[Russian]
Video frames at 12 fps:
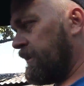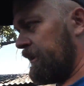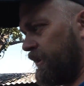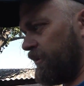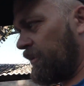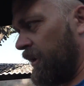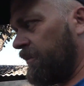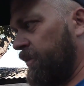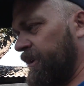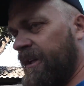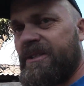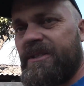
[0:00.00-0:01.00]
таким, как
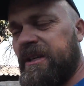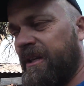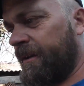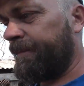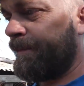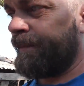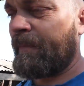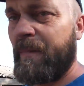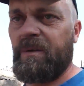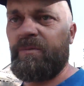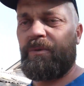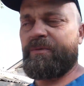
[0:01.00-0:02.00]
панацеей.
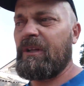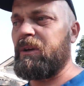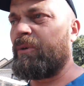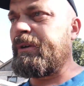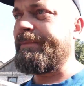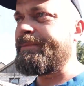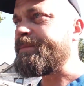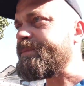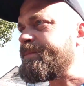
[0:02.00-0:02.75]
Вот второе,